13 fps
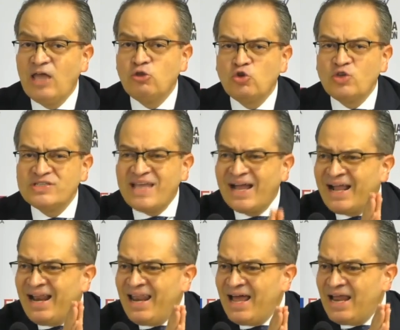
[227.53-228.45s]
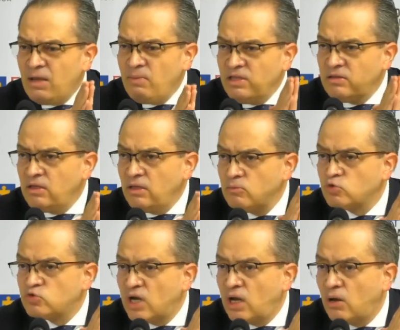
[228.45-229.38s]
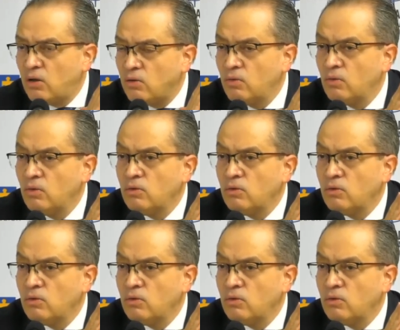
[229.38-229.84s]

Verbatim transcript: en donde está claramente demostrado,